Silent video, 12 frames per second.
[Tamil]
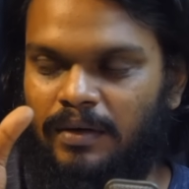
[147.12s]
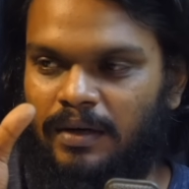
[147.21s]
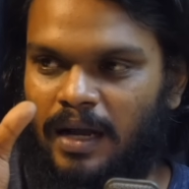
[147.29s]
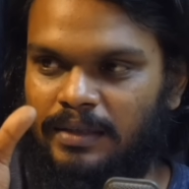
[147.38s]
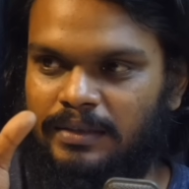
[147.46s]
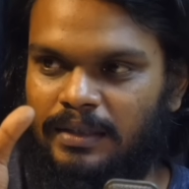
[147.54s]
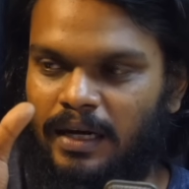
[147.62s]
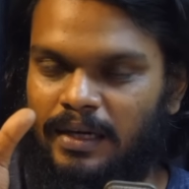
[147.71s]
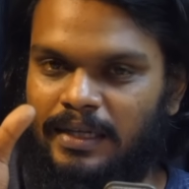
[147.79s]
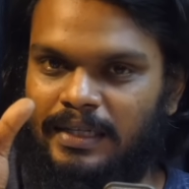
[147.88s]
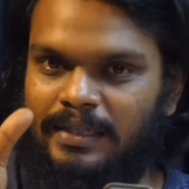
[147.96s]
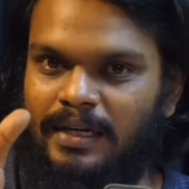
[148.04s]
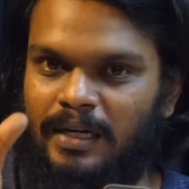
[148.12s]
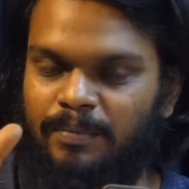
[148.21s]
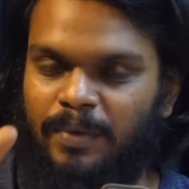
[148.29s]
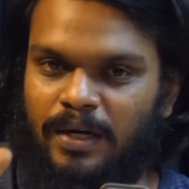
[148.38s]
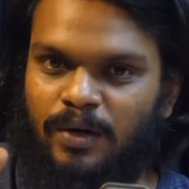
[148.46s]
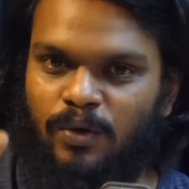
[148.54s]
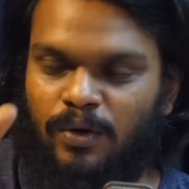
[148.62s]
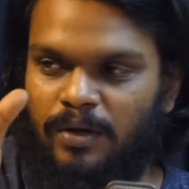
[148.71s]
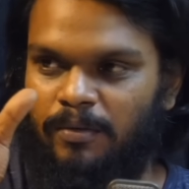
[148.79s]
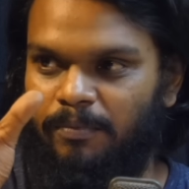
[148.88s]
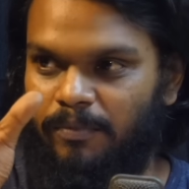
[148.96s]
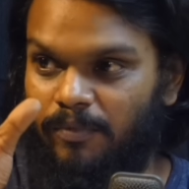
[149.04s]
கிளாசிக்கான ஹிட்டான படங்களோட
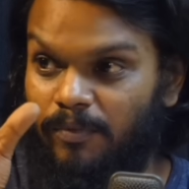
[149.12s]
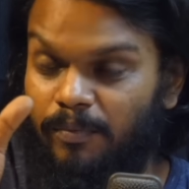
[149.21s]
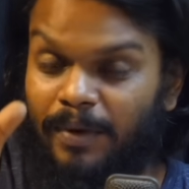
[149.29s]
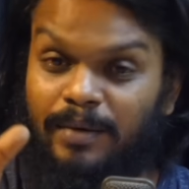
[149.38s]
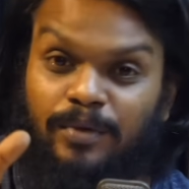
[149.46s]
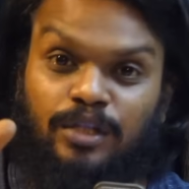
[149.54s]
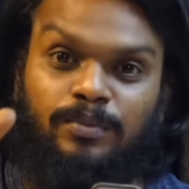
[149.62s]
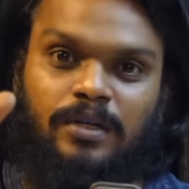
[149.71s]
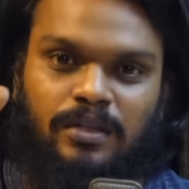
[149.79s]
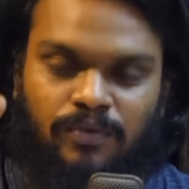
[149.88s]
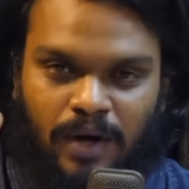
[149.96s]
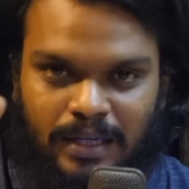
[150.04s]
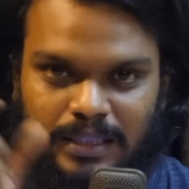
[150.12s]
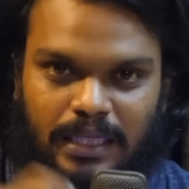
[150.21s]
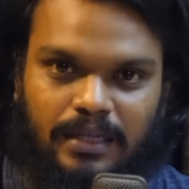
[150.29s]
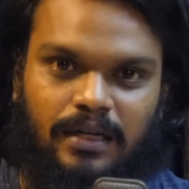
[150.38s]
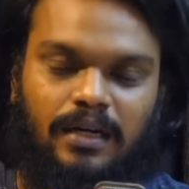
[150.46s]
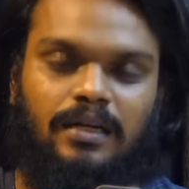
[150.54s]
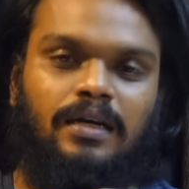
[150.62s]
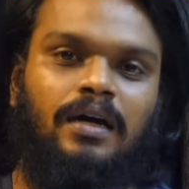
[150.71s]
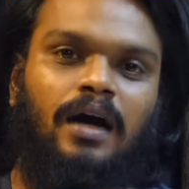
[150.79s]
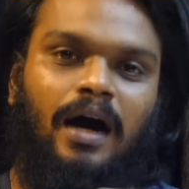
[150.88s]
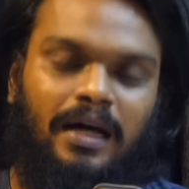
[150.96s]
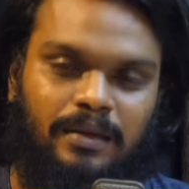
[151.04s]
பயன்படுத்தப்பட்ட அந்த வார்த்தைகள் இருக்குல்ல
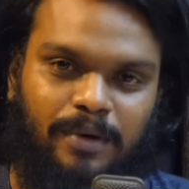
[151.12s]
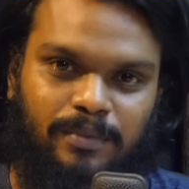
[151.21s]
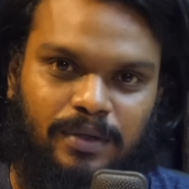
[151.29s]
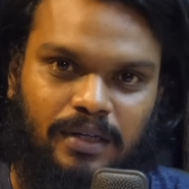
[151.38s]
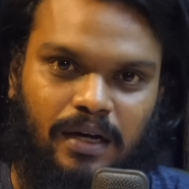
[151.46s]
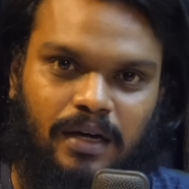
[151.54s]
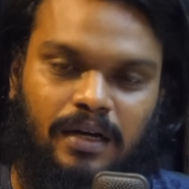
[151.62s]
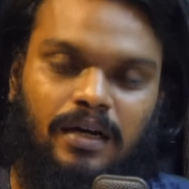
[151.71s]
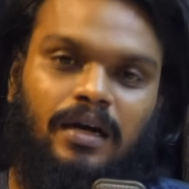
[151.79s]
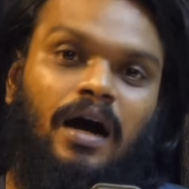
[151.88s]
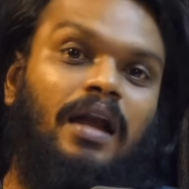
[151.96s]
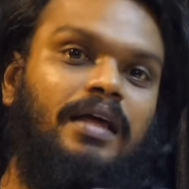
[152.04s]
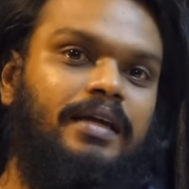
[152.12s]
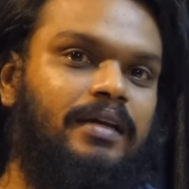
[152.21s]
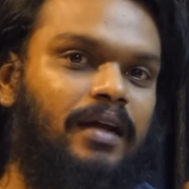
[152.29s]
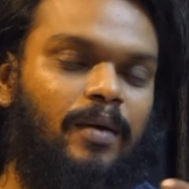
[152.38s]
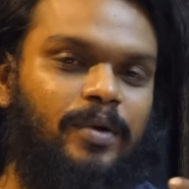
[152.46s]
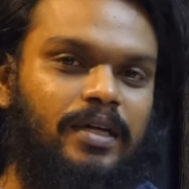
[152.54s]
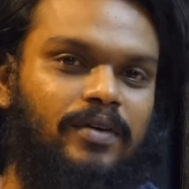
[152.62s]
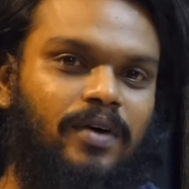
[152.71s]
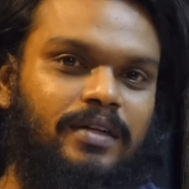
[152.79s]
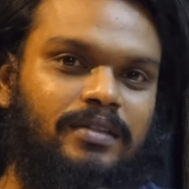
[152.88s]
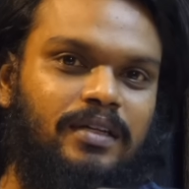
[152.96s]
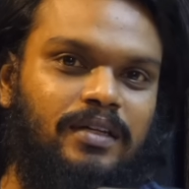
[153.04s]
அதை பயன்படுத்தியிருக்காங்க காளையன் அப்படிங்கிற
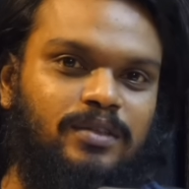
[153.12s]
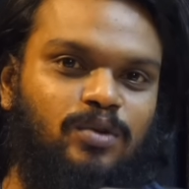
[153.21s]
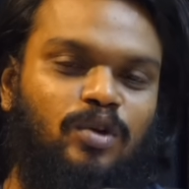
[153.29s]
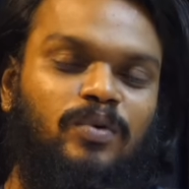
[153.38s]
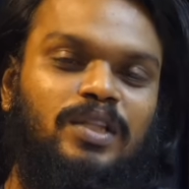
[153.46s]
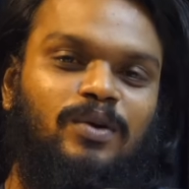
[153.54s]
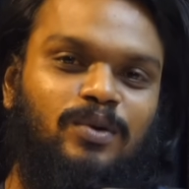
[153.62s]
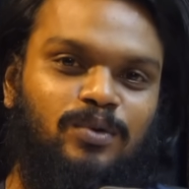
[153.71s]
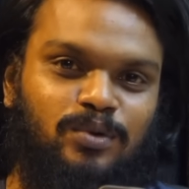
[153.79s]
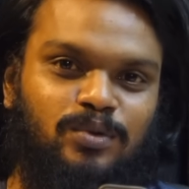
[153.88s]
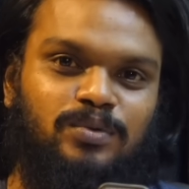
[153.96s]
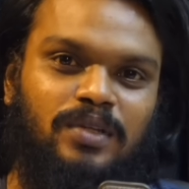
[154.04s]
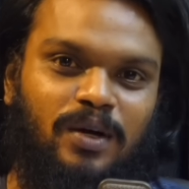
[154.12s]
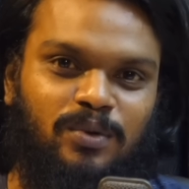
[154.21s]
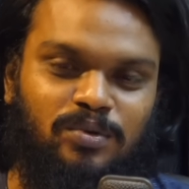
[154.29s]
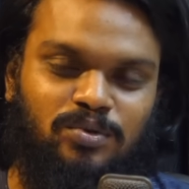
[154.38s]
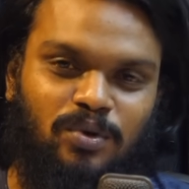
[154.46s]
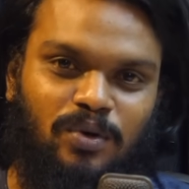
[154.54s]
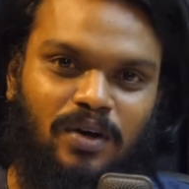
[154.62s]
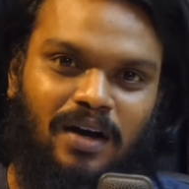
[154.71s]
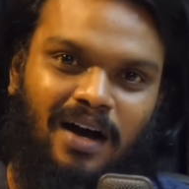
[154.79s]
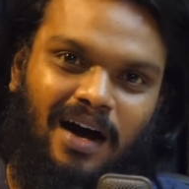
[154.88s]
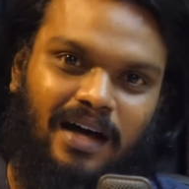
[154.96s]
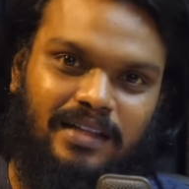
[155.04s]
வார்த்தை சொல்லும் போதே உங்களுக்கு கூசம்ஸ் ஆகும் ஸோ
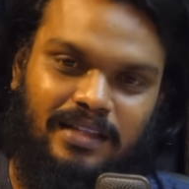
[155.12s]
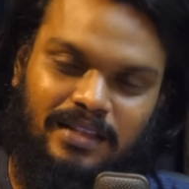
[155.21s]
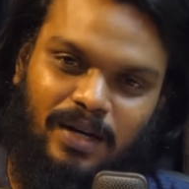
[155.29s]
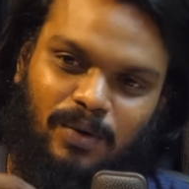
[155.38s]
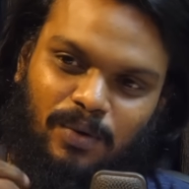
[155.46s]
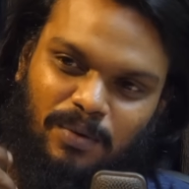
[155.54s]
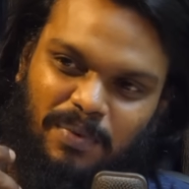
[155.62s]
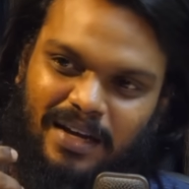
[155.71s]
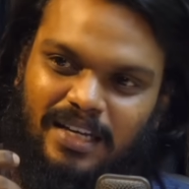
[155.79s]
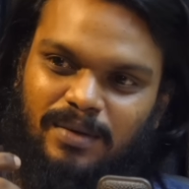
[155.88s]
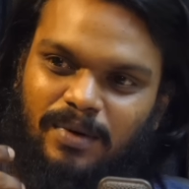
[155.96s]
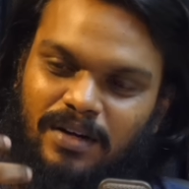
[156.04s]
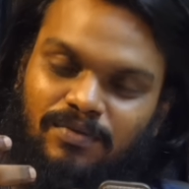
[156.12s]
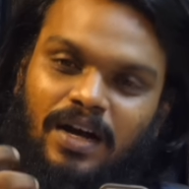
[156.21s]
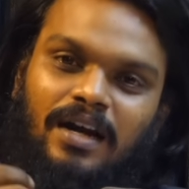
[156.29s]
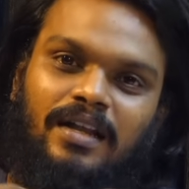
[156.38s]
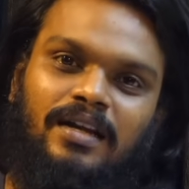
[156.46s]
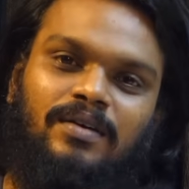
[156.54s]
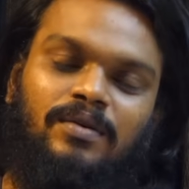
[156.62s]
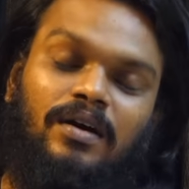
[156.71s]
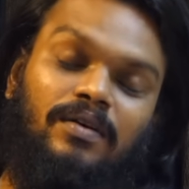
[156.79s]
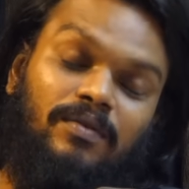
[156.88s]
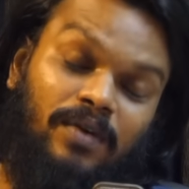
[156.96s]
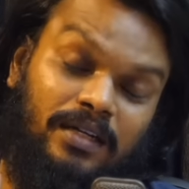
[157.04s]
அது எந்தளவுக்கு ஒரு பயங்கரமான வேலிடான
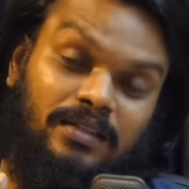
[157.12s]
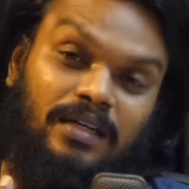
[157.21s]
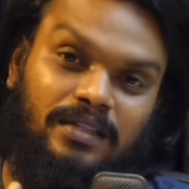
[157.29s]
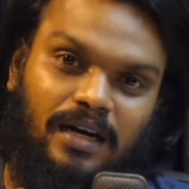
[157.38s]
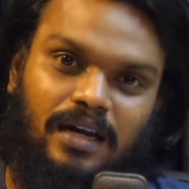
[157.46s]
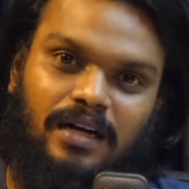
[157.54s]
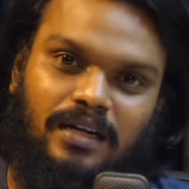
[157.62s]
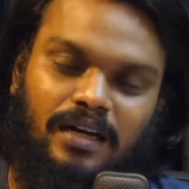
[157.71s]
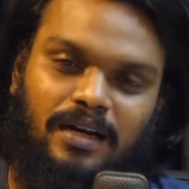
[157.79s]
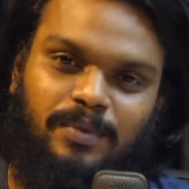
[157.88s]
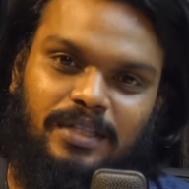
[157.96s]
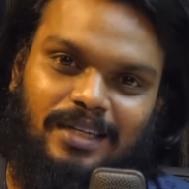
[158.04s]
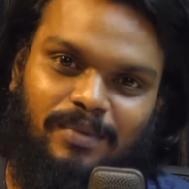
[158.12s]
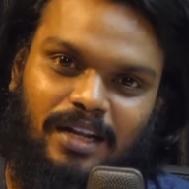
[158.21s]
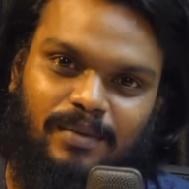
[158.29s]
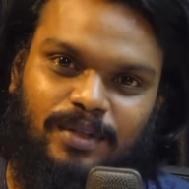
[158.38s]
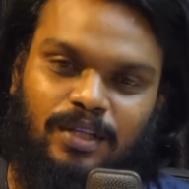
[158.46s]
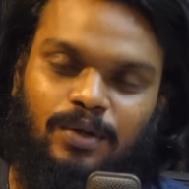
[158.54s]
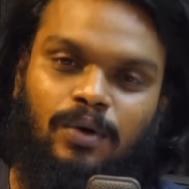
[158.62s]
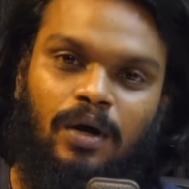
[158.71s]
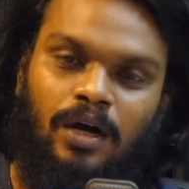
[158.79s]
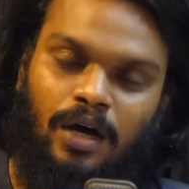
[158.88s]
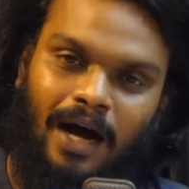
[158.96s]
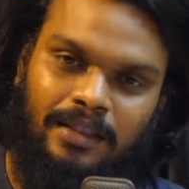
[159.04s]
வார்த்தை அந்த காலகட்டங்கள் அப்படிங்கிறது நம்ம எல்லாருக்குமே தெரியும்
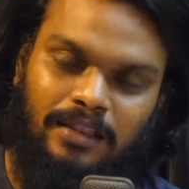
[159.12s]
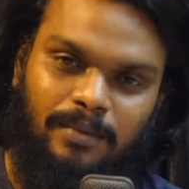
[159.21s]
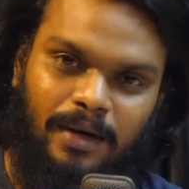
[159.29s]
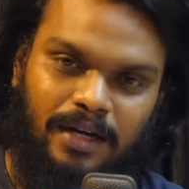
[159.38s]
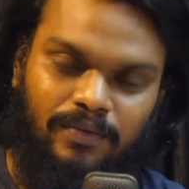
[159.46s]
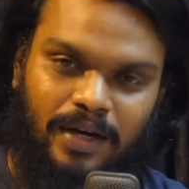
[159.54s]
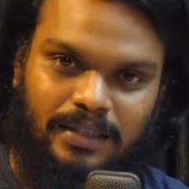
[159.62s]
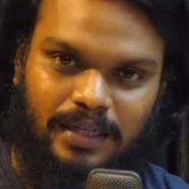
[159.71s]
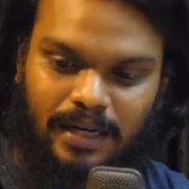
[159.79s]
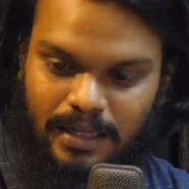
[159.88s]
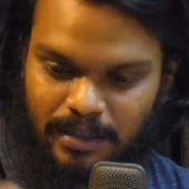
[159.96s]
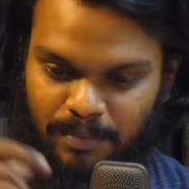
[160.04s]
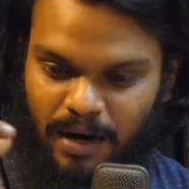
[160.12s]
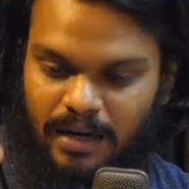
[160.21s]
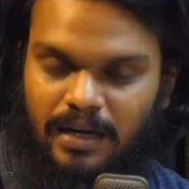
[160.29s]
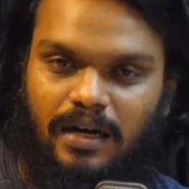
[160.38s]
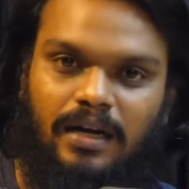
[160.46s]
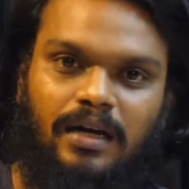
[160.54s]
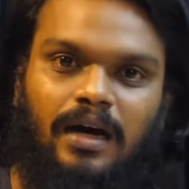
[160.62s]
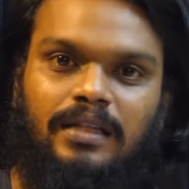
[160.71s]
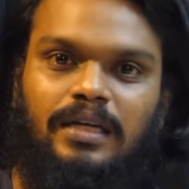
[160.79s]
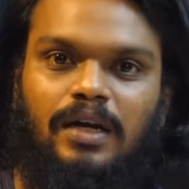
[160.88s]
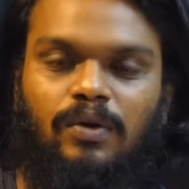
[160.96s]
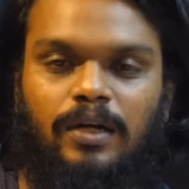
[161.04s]
அந்த மாதிரி வார்த்தைகளை இந்த பாடல்களில்
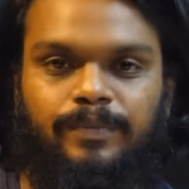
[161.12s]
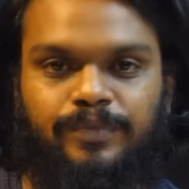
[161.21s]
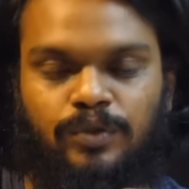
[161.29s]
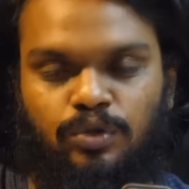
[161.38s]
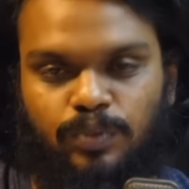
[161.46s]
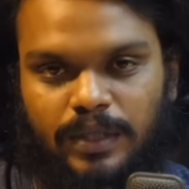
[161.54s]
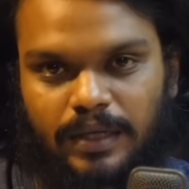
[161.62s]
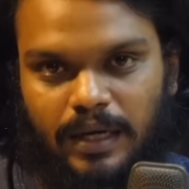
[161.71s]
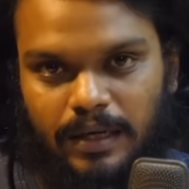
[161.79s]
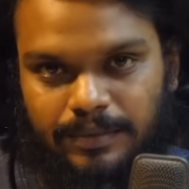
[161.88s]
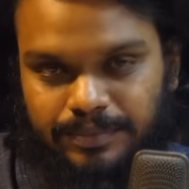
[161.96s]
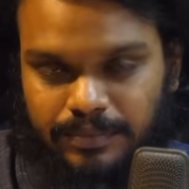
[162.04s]
அதிக அளவில் யூஸ் பண்ணியிருக்காங்க